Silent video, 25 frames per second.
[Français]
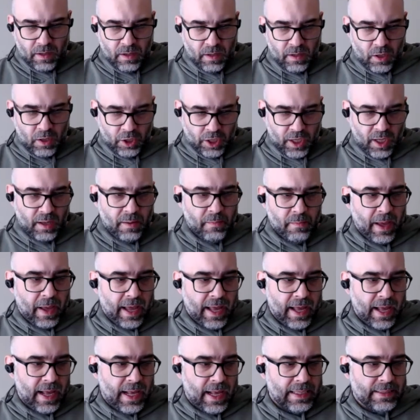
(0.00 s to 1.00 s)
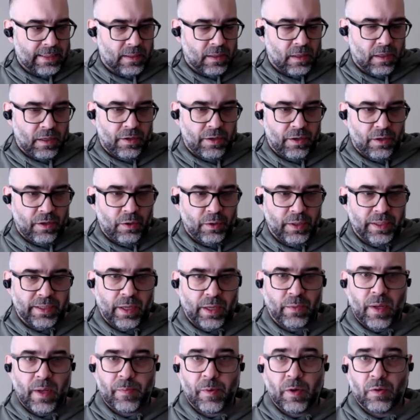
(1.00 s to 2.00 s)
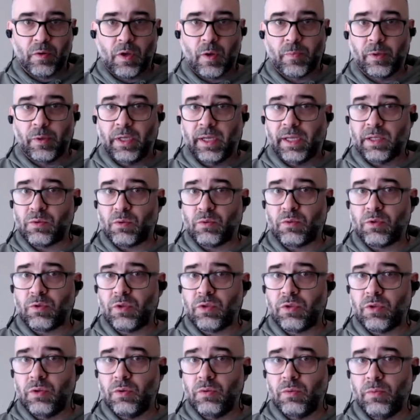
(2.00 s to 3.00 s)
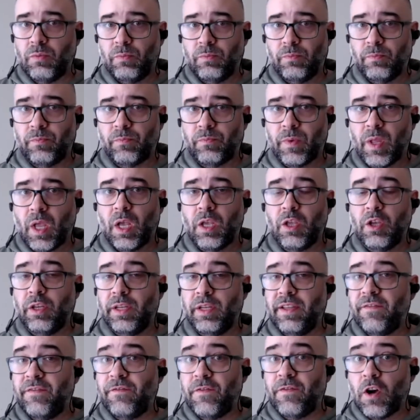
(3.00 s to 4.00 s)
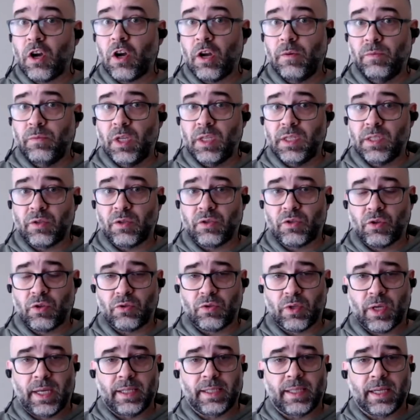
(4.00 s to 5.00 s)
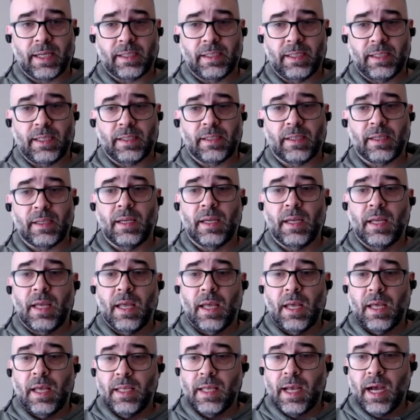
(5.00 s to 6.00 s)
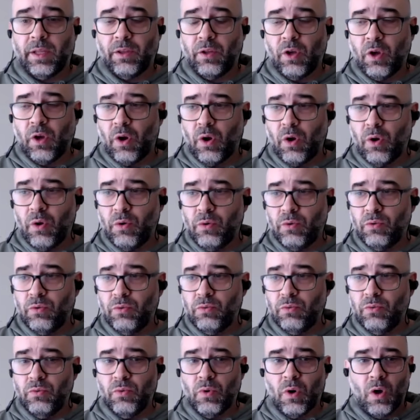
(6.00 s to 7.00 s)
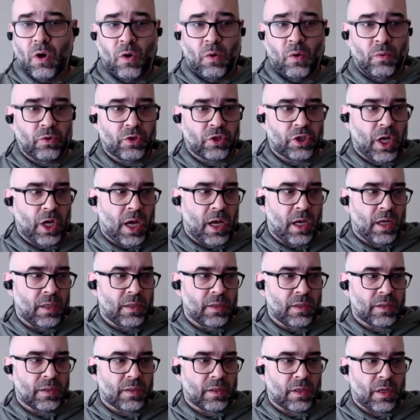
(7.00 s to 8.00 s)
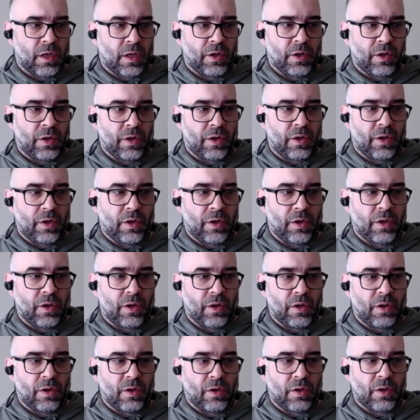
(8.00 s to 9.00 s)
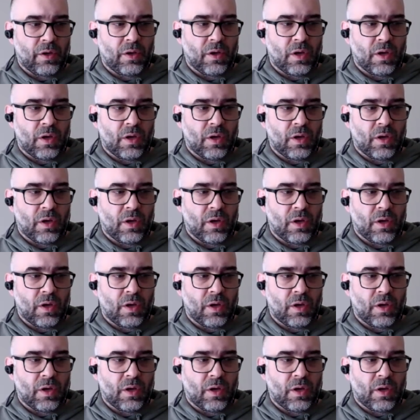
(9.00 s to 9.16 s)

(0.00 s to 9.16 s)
OK, ben, à ce... là, on est à une époque où il n'y a pas de réseaux sociaux. Il y a des forums de discussion sur Internet. Mhm. Il y en a un où on jase, euh,